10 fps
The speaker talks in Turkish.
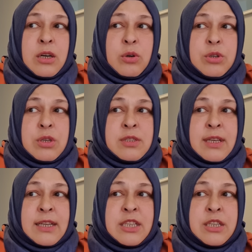O
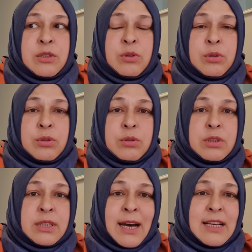yüzden şimdi o
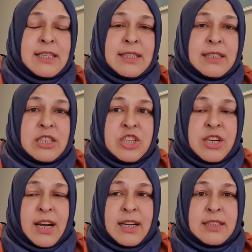kaysaları
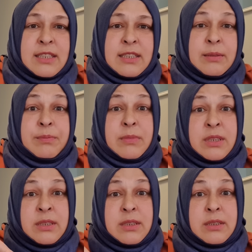çıkartayım.
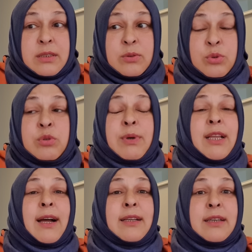E,
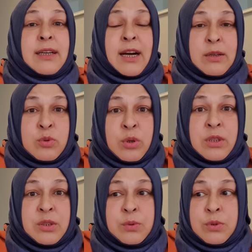hurmalar da
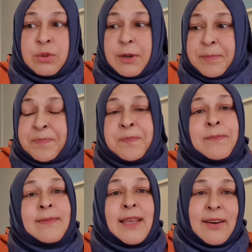kartonla duruyor.
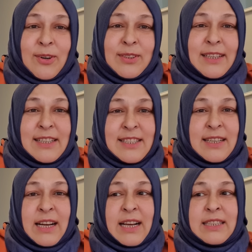Onları
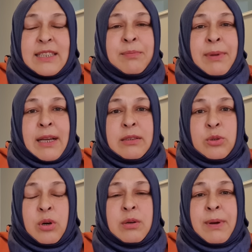çıkartayım ben
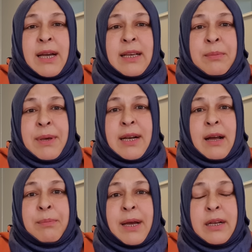torbayla
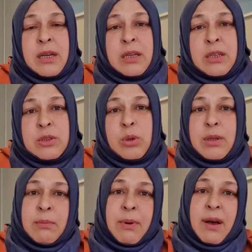beraber
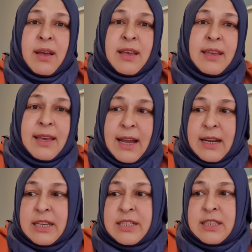dolaba
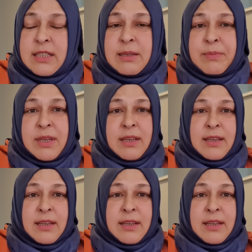yerleştireyim.